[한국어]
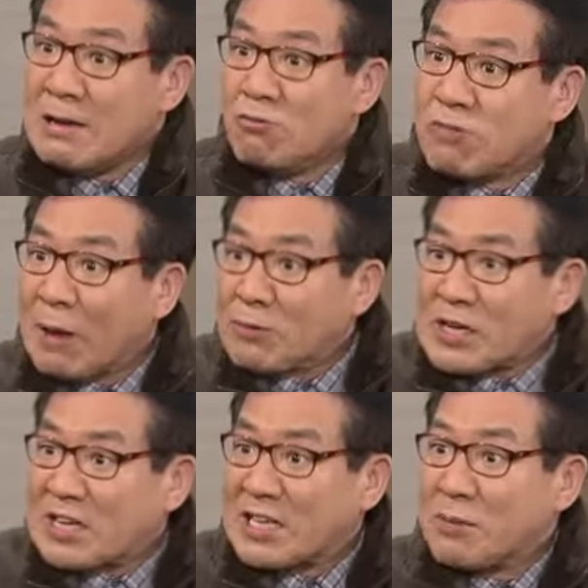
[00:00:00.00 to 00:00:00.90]
우리 아버지
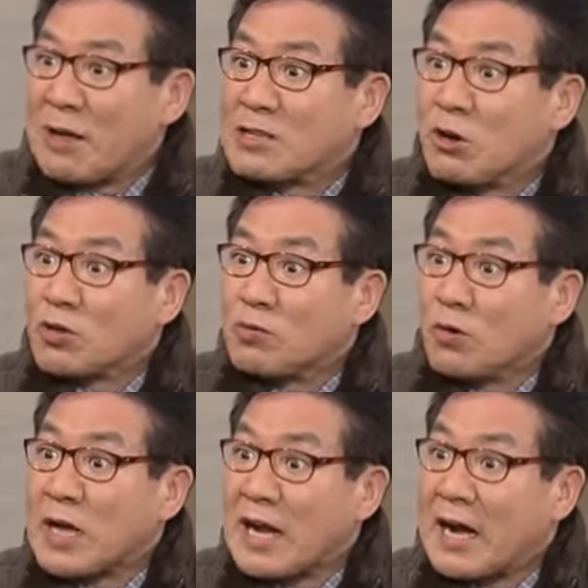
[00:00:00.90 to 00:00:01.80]
그렇게 만든 것도
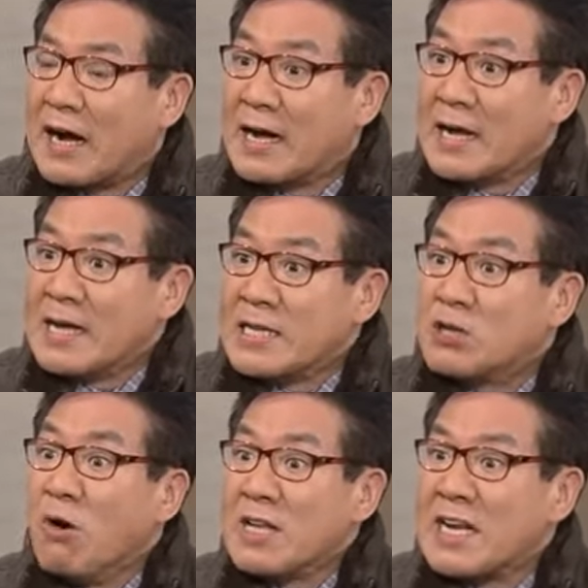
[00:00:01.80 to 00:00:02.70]
모자라.
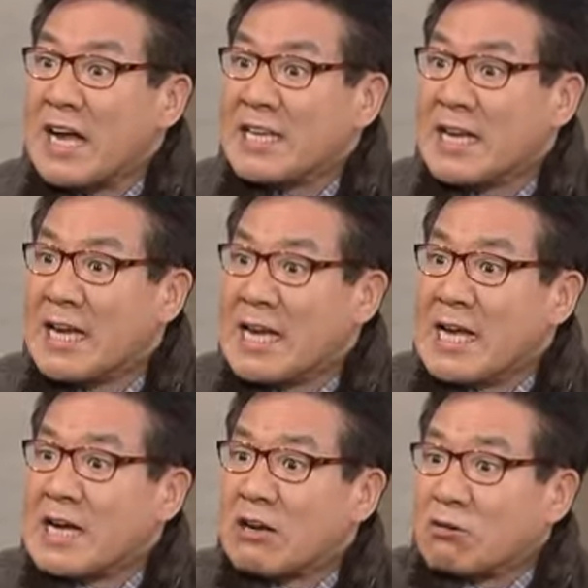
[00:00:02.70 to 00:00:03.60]
지원이까지?
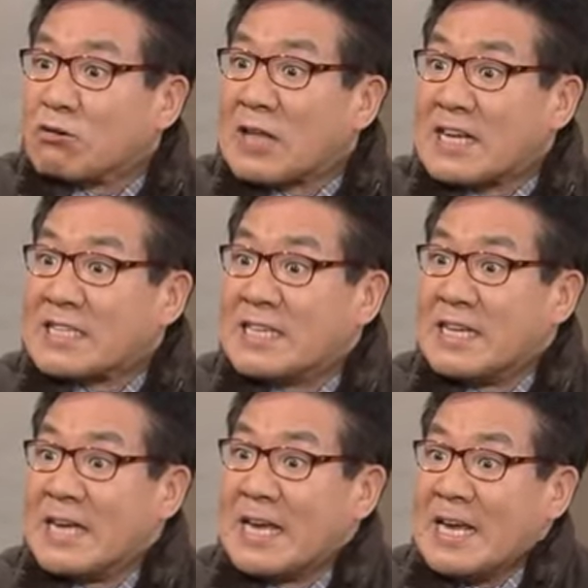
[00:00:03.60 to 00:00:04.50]
그리고또
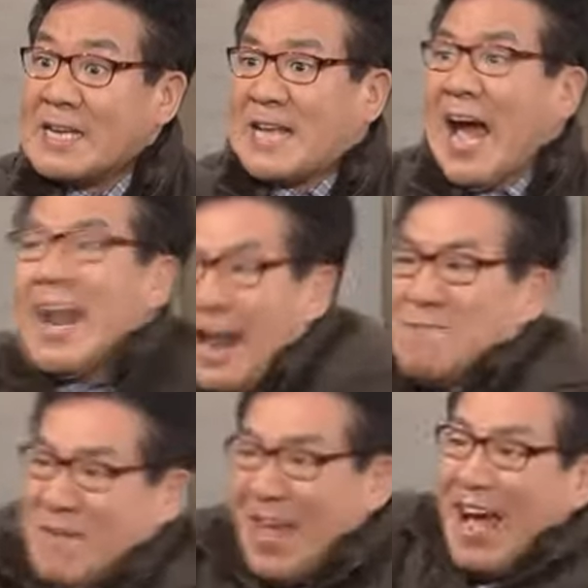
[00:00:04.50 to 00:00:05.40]
당신이
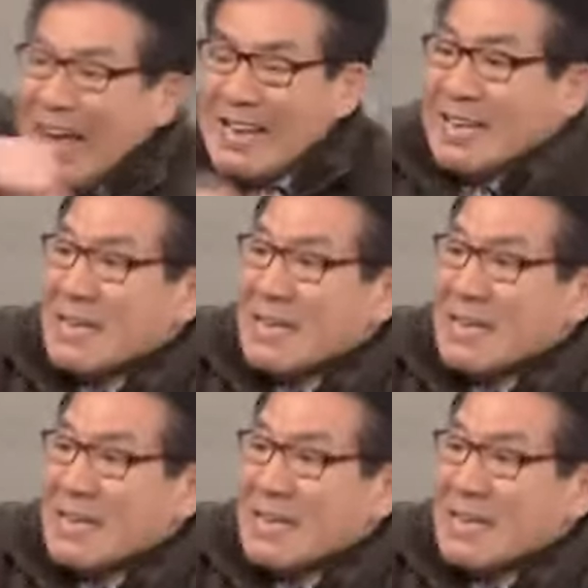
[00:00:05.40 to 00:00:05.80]
사람이야? 아니